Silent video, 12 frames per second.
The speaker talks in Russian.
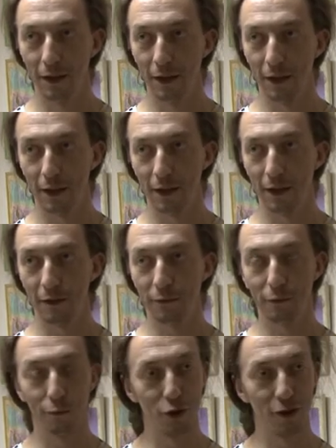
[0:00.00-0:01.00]
э, в
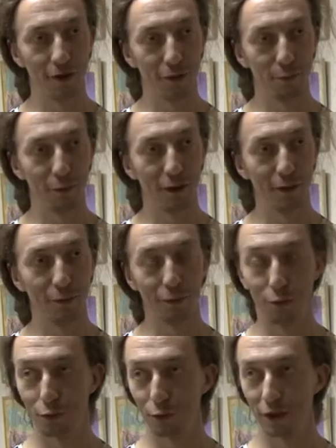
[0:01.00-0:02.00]
творчестве молодого
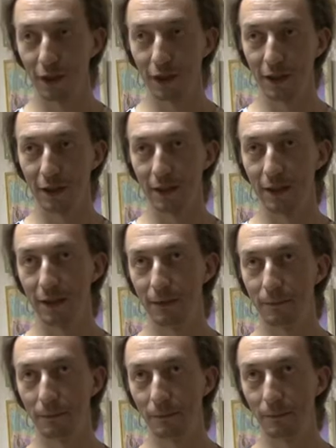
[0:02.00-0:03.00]
художника,
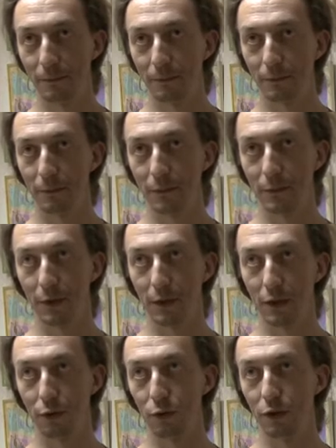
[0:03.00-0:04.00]

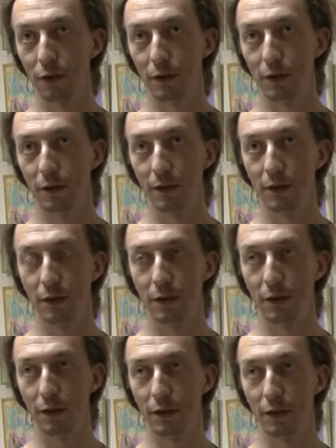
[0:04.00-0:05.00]
который
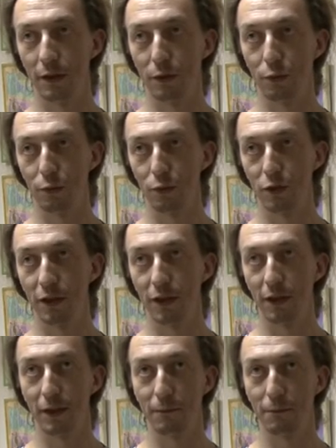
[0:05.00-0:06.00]
э,
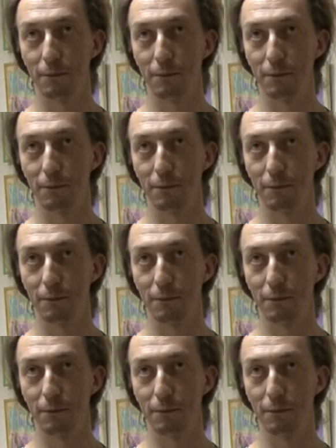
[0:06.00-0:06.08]
уже